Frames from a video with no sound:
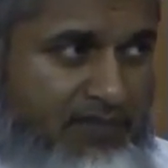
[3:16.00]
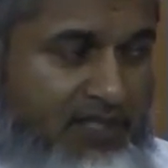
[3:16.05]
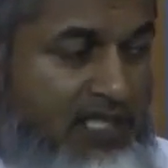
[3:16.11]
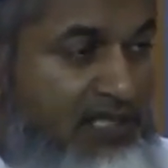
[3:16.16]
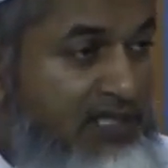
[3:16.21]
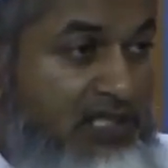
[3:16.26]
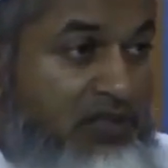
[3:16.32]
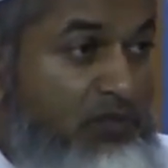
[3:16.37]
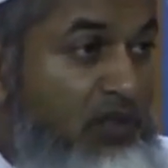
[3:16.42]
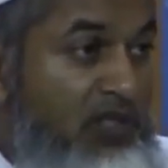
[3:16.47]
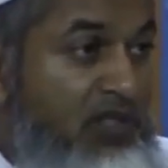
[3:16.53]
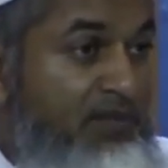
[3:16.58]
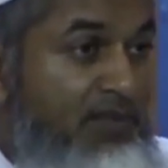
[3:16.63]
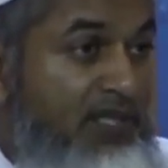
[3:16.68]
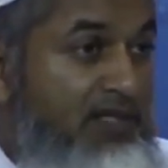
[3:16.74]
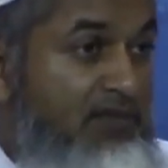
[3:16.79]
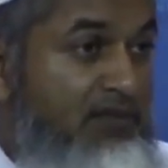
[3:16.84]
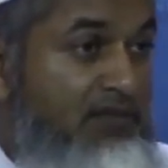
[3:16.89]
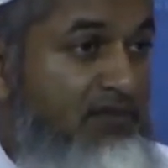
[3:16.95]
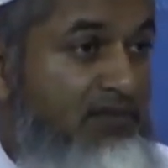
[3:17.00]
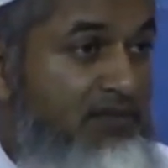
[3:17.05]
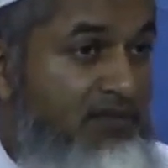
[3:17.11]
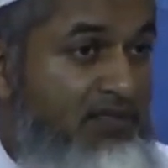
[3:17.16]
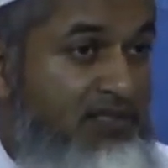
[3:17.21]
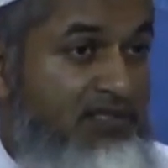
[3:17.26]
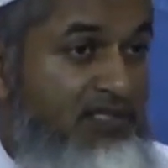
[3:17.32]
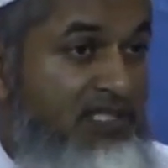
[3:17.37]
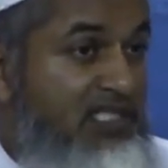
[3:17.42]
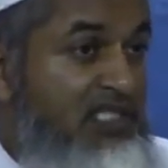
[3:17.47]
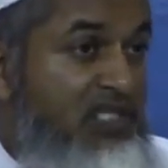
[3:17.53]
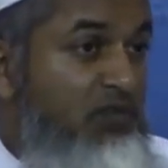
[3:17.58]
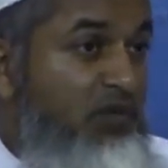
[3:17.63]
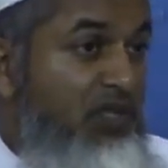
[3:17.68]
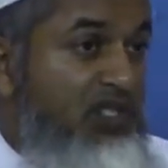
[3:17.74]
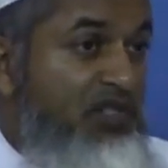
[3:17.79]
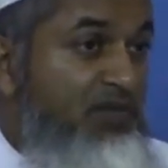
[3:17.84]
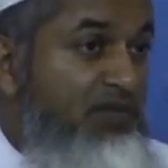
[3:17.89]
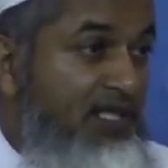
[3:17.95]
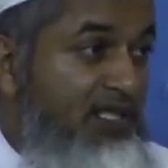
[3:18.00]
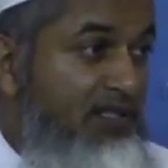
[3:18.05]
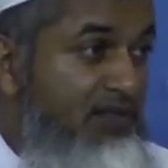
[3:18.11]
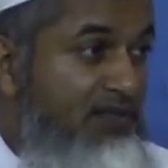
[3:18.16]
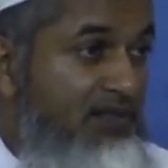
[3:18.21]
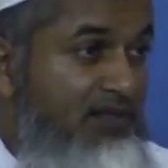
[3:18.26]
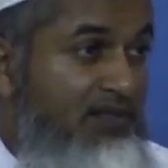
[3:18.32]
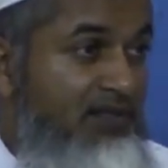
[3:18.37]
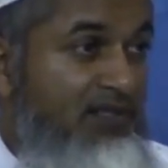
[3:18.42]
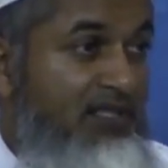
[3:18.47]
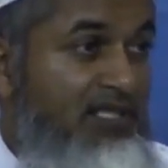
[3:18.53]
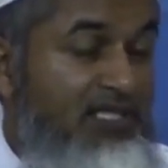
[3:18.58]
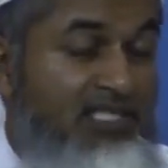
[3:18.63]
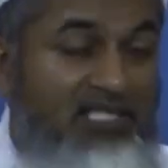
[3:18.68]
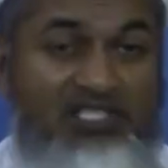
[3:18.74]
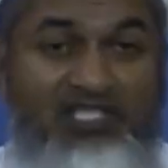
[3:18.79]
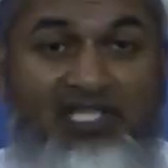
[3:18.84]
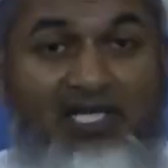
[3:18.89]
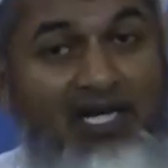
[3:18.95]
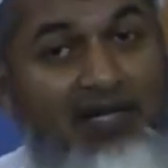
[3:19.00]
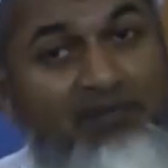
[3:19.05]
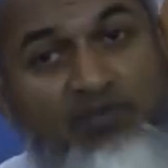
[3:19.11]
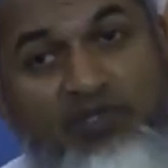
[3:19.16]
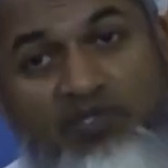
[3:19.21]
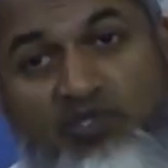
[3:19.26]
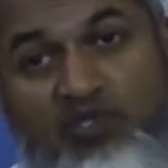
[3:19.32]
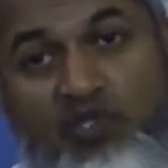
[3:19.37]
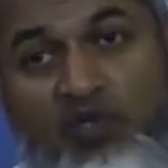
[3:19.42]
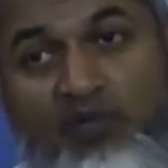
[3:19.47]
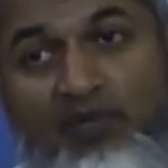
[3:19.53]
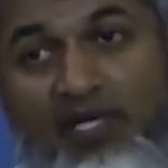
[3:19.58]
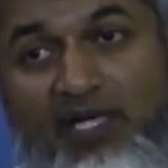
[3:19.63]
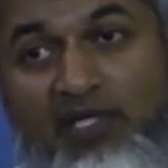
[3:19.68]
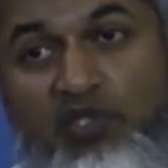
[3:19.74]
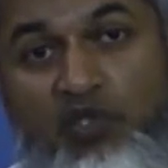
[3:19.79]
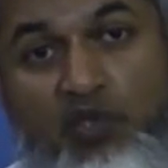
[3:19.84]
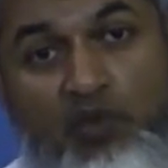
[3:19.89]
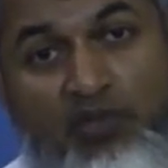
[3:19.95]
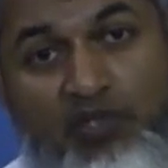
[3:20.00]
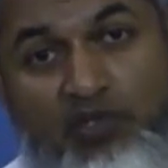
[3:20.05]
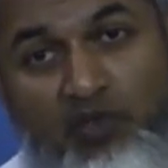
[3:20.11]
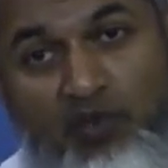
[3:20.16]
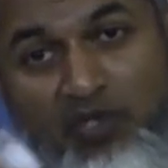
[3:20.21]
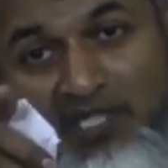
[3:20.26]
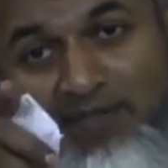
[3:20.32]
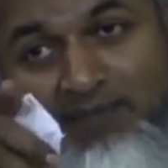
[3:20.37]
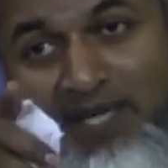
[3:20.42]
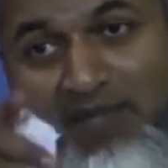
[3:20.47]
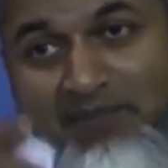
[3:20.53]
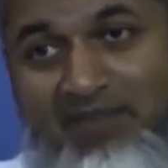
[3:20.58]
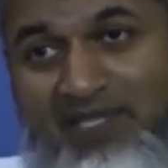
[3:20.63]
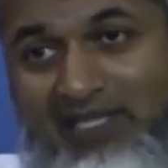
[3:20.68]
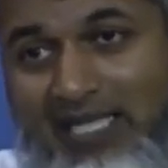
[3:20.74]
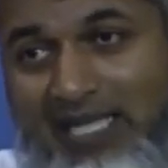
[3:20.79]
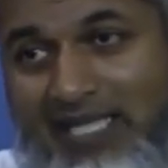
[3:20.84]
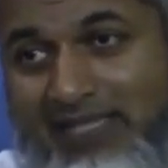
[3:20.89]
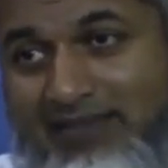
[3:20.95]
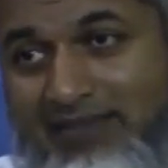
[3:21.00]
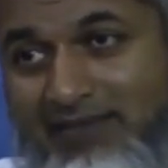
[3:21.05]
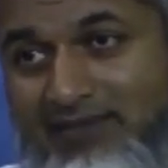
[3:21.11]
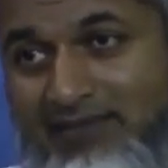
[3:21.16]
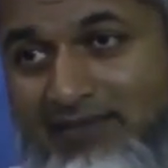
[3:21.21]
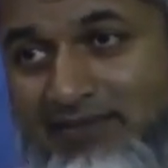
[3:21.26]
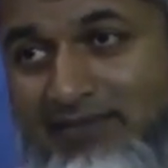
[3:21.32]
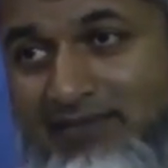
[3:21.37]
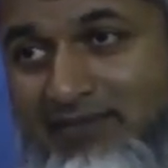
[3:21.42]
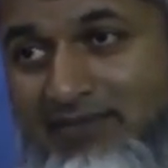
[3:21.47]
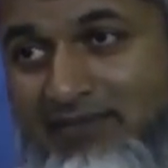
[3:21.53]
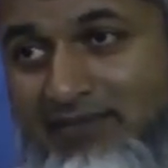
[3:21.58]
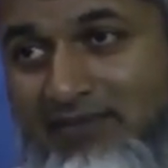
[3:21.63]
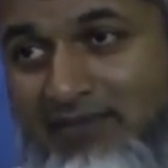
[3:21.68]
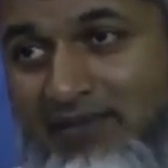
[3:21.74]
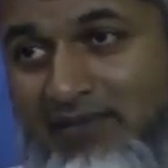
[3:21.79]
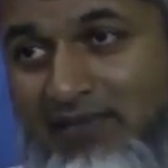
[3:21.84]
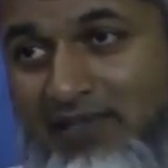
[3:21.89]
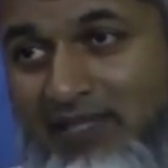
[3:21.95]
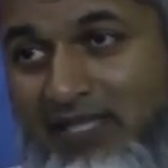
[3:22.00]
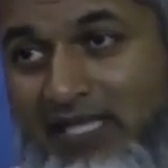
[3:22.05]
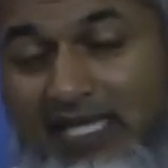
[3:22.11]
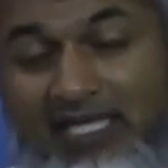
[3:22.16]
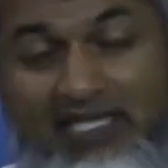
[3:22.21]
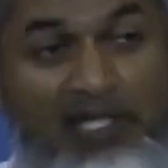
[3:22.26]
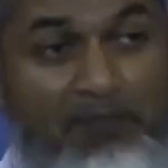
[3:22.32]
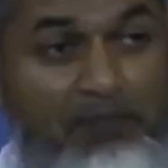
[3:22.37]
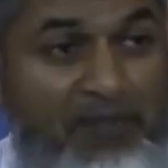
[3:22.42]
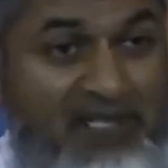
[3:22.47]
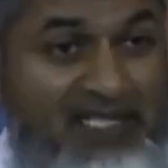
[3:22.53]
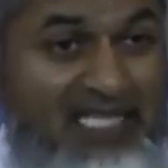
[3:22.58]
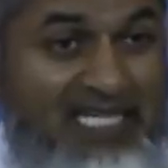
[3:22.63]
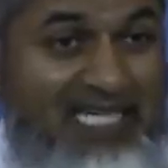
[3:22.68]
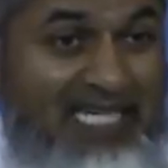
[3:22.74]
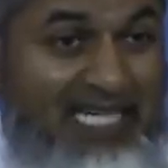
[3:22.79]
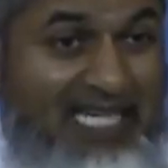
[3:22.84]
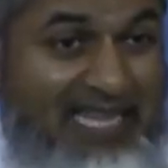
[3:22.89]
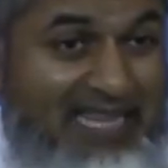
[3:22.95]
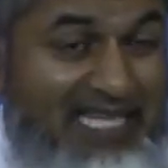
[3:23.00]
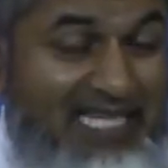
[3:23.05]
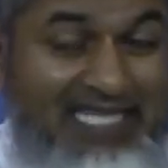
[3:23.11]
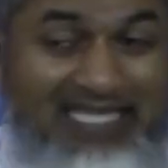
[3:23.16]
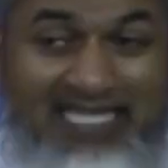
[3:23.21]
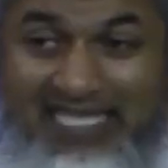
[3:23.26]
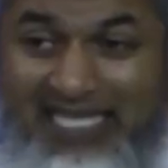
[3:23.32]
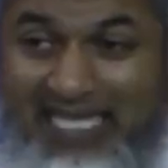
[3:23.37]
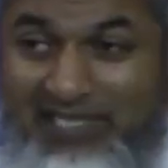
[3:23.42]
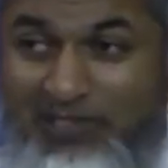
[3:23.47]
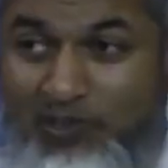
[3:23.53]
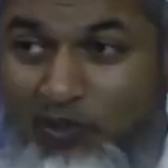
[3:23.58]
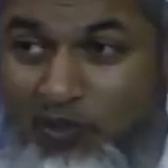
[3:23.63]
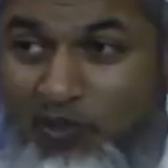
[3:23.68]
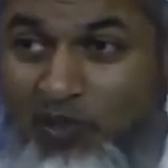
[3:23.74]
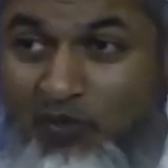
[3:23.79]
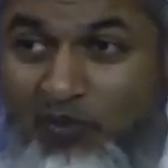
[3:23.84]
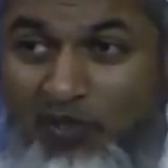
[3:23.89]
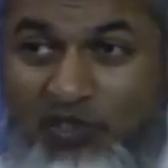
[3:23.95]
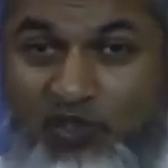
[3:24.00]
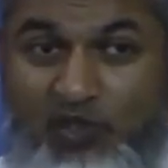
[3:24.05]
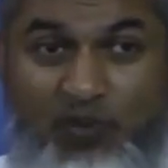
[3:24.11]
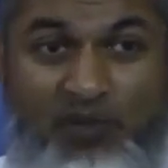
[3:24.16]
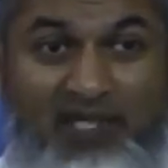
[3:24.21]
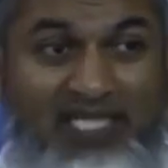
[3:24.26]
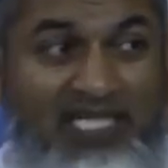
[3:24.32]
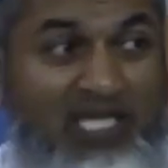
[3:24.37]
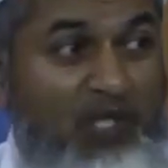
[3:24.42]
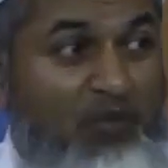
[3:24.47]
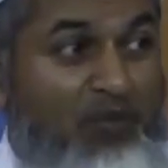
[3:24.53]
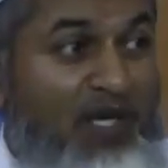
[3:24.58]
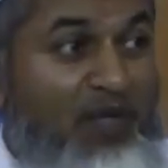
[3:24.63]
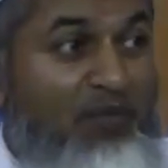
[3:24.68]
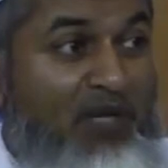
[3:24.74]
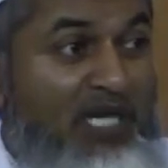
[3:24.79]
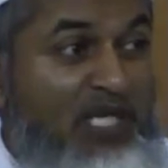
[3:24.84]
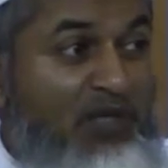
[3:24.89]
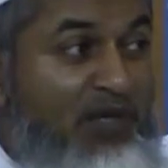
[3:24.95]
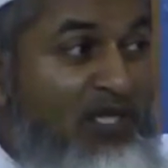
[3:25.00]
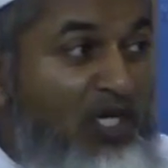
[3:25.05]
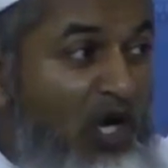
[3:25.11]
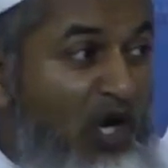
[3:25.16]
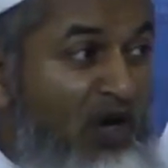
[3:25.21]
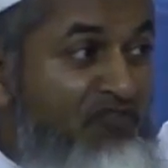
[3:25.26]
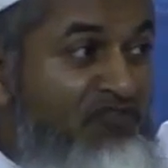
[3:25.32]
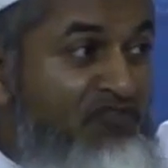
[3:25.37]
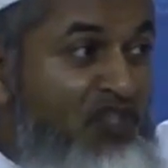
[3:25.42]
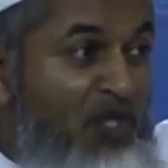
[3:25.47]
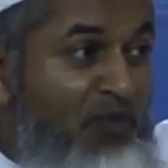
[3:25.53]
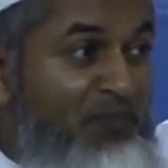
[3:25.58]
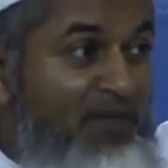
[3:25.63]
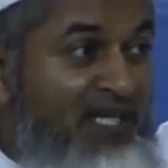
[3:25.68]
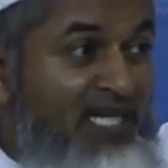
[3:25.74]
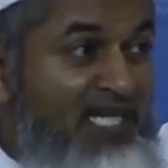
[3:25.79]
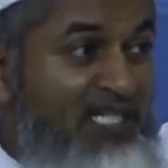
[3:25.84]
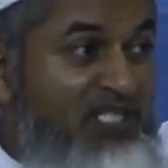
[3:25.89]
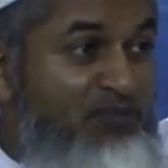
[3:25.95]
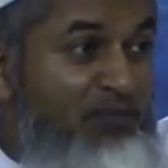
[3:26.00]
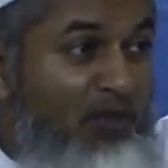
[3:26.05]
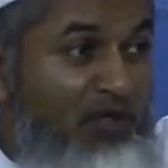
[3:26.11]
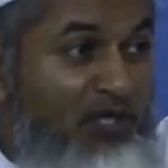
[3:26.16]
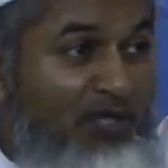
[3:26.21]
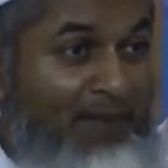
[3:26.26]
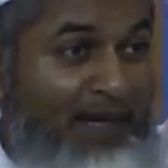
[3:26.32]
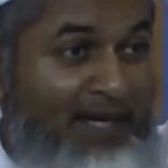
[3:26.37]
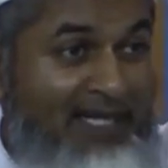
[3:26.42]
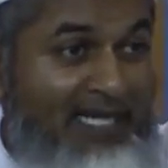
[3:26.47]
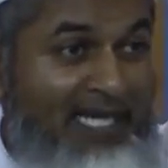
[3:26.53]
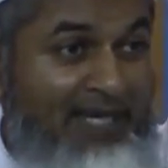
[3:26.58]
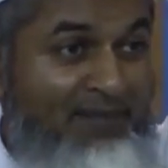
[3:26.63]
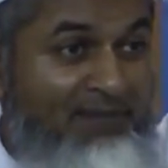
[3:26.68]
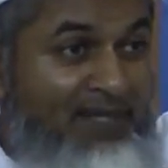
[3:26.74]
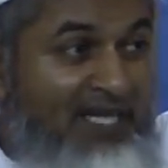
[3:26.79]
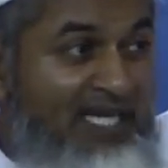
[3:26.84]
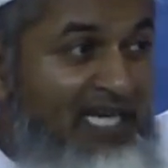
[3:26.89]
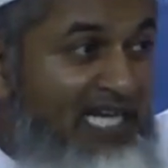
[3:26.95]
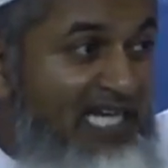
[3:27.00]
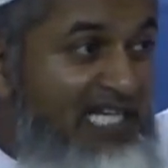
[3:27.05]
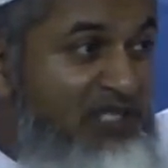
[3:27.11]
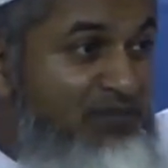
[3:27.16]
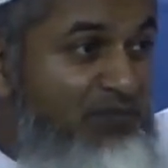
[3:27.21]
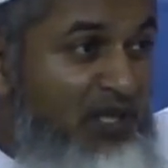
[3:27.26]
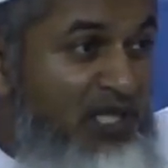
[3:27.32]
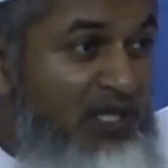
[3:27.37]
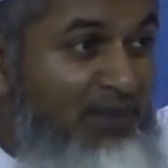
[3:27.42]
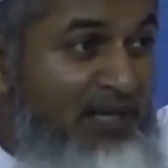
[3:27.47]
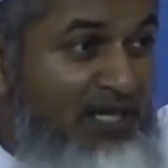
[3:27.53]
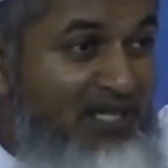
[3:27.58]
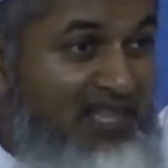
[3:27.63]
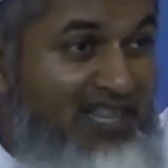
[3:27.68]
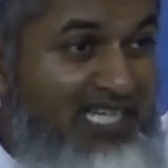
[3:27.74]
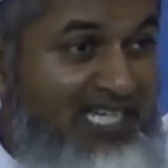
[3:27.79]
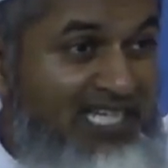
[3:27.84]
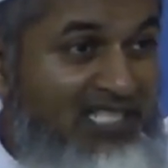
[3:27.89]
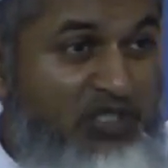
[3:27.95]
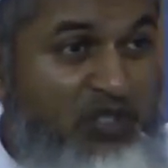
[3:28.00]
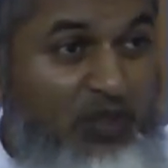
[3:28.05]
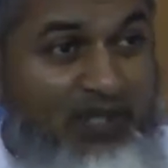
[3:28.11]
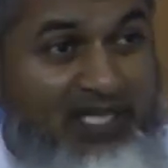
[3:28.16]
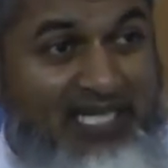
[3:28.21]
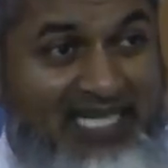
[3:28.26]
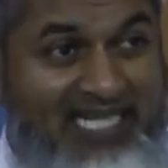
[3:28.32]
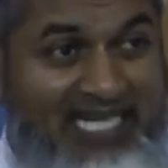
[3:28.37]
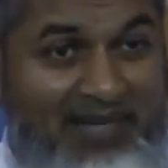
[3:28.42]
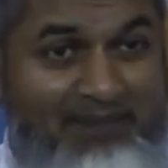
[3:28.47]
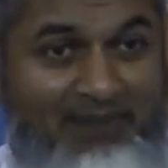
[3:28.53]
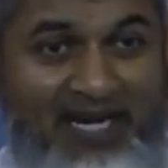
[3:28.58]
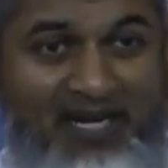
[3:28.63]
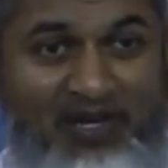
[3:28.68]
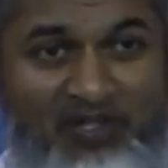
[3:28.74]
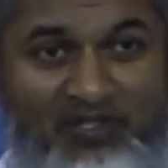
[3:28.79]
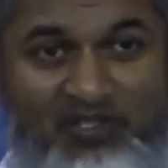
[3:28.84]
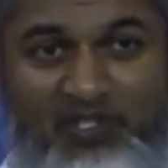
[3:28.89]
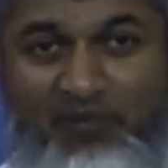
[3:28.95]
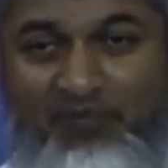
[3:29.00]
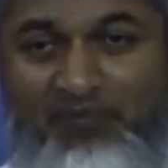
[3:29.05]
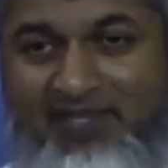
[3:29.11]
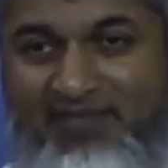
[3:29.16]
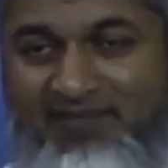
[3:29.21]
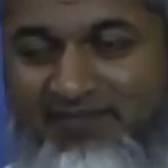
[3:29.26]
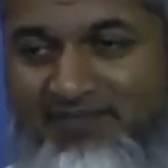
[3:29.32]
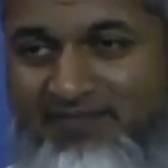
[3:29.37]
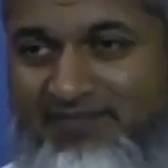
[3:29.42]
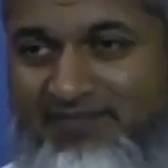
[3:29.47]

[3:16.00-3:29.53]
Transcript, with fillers: Шейх ему говорит, мол, ты о чем? Я, говорит, покаялся, вы обо мне говорили на уроке. То есть за этим студентом грехи некоторые были, и шейх прямо на уроке что-то говорил, и это касалось как раз того ученика.